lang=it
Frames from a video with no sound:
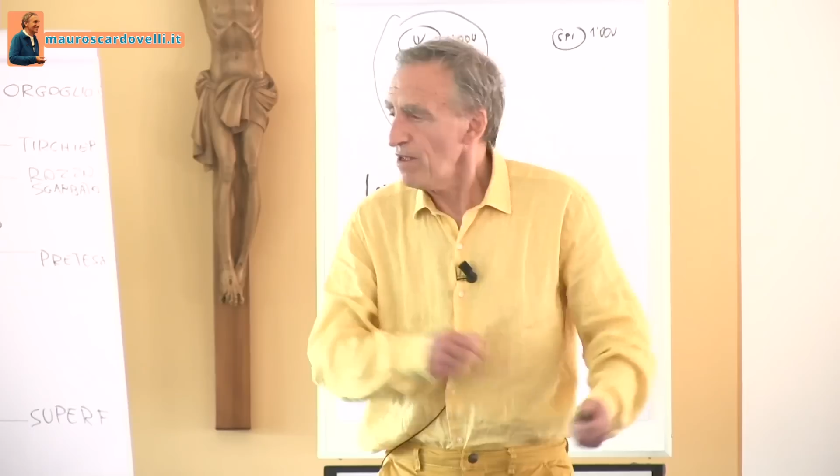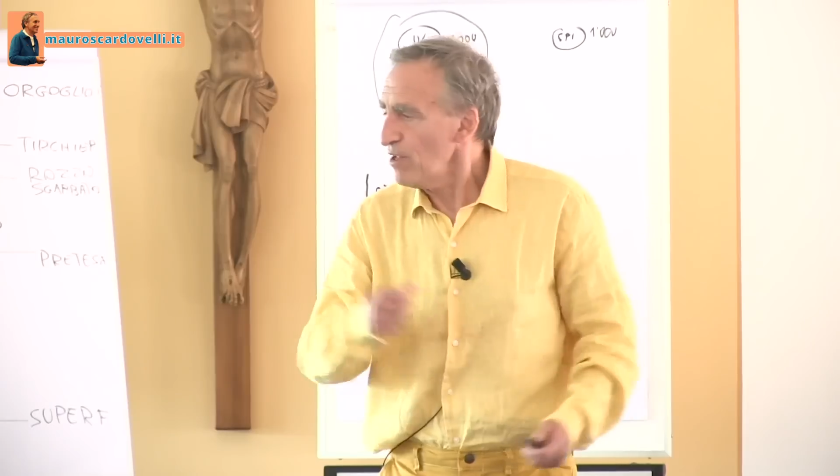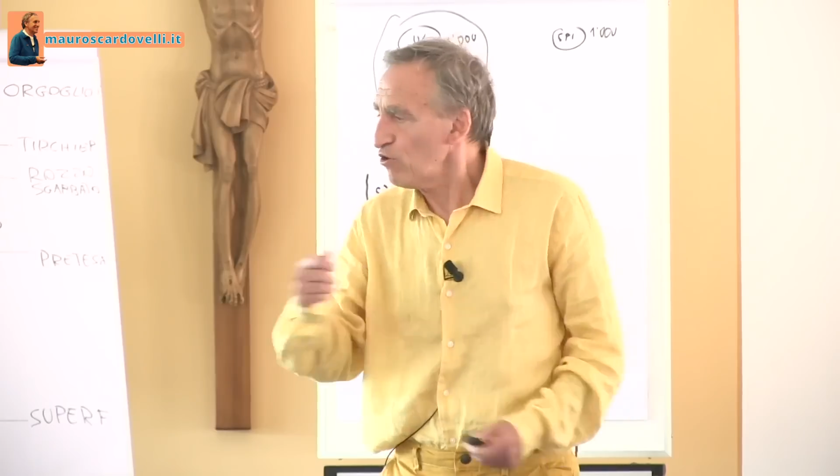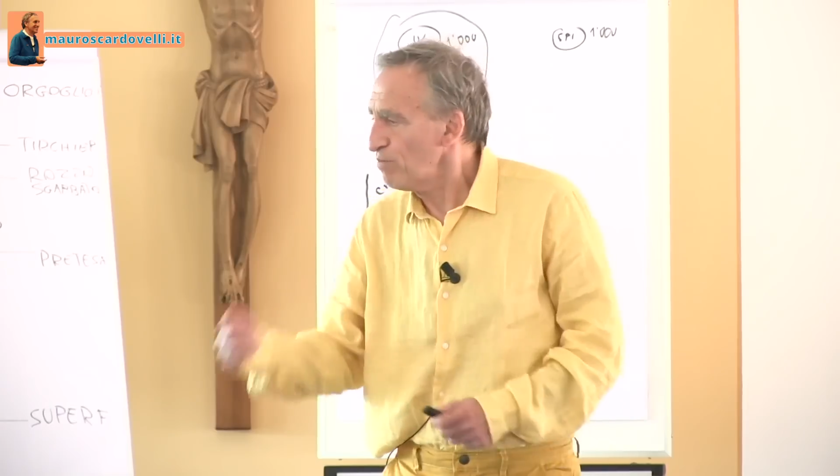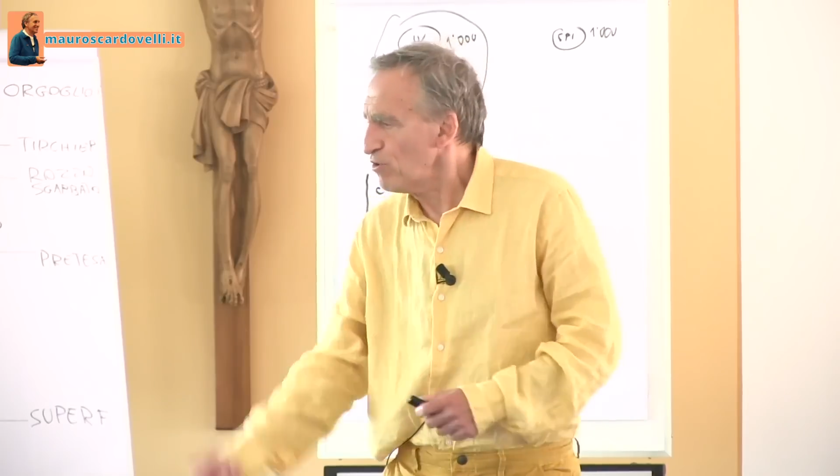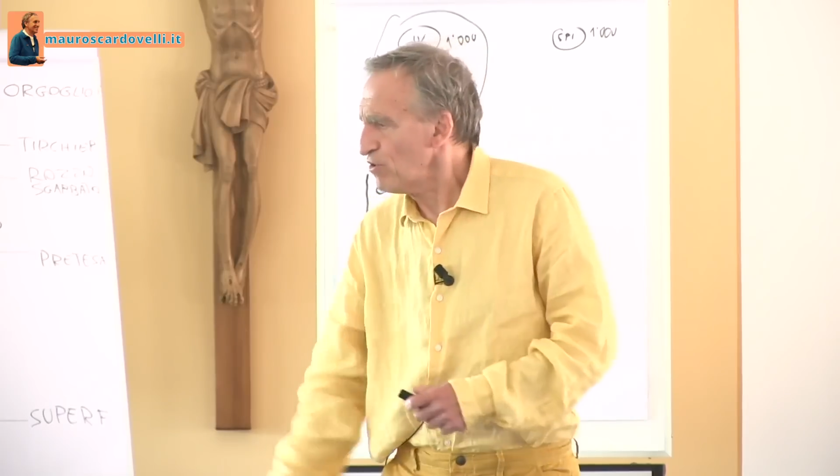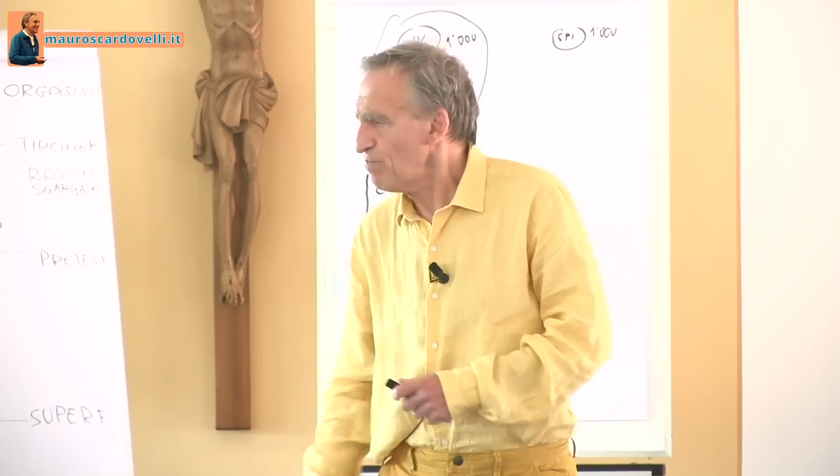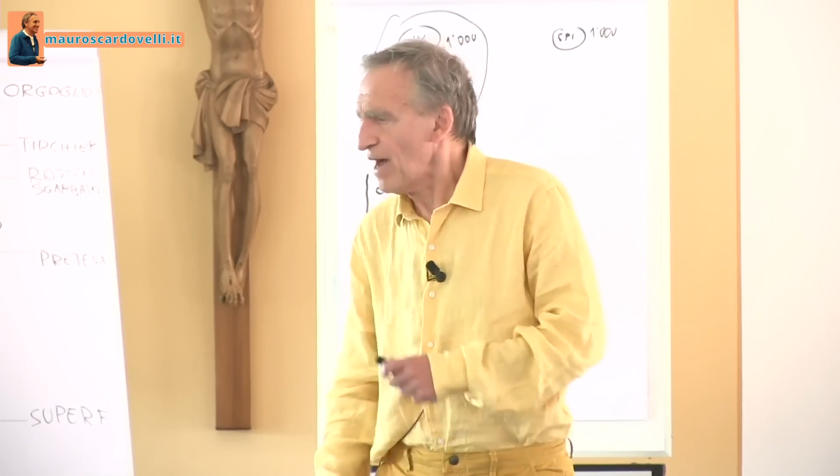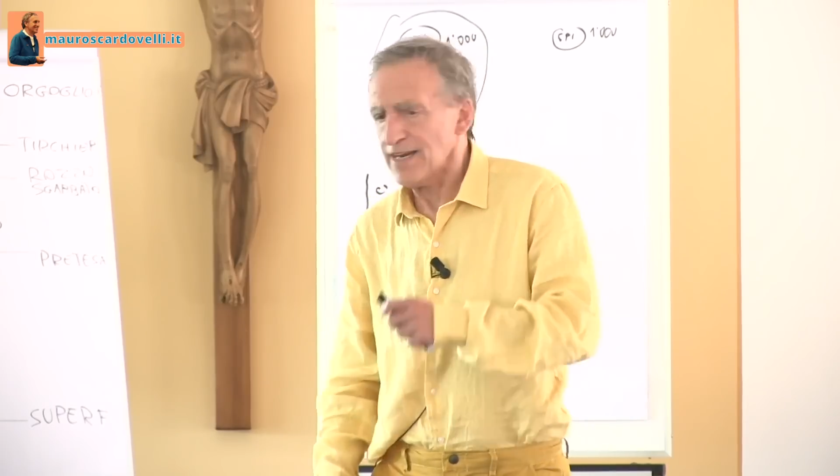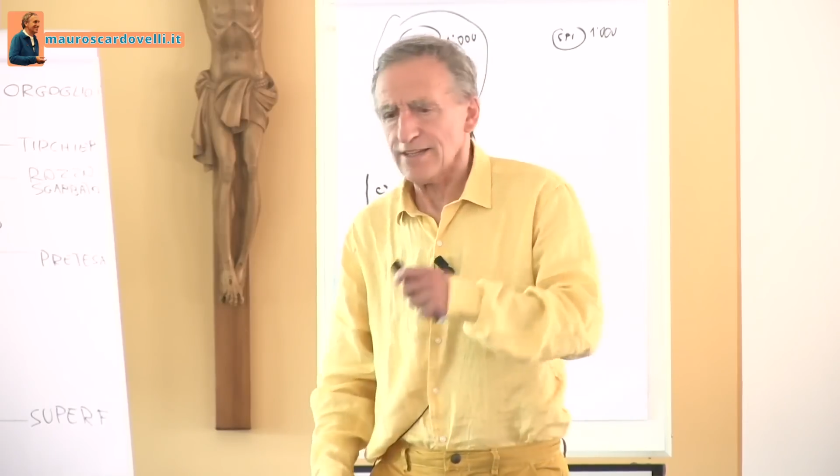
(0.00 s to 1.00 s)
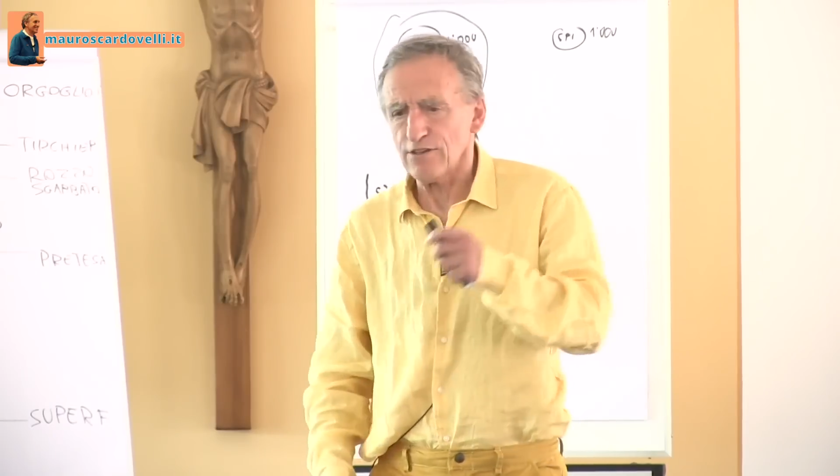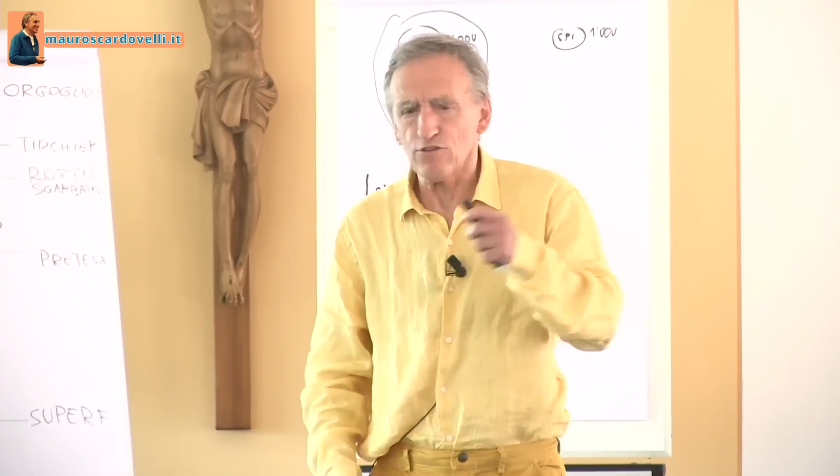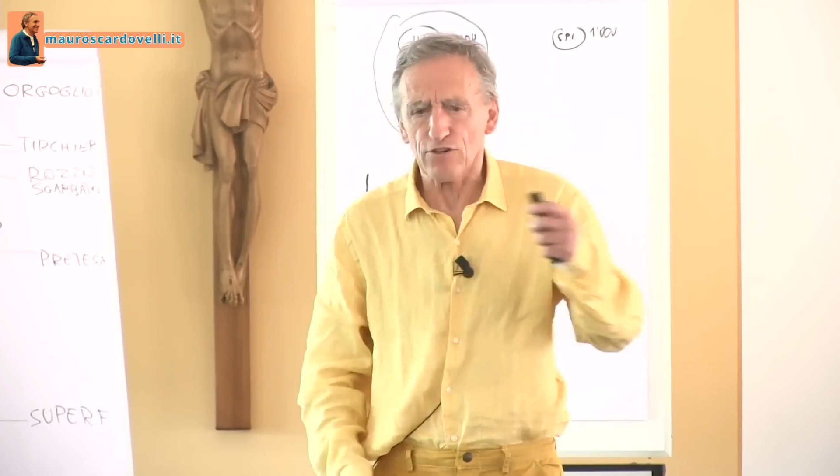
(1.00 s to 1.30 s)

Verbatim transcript: il copione amartico, il